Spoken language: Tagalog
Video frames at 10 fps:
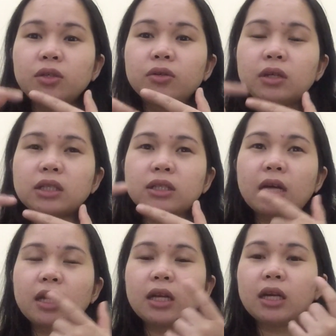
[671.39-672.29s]
Yung
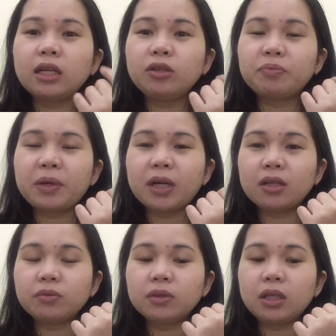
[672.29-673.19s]
nasasanay na din yung
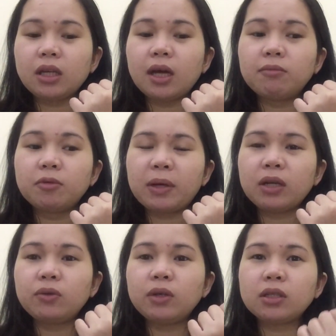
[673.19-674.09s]
parang yung dila mo.
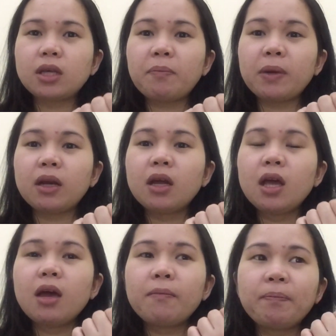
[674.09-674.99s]
Pareho ni Serpil.
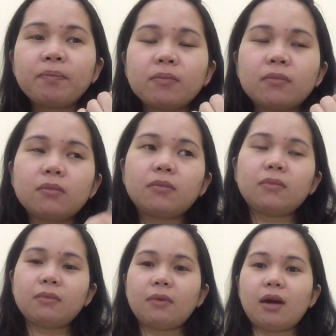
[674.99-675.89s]

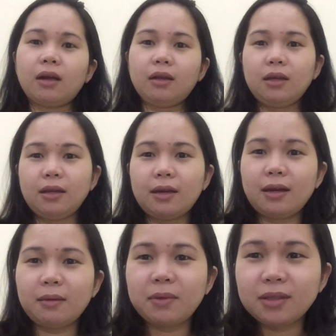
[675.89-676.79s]

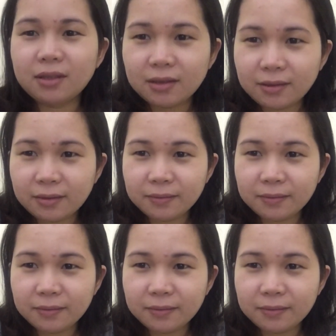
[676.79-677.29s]
Maiihina naman siya.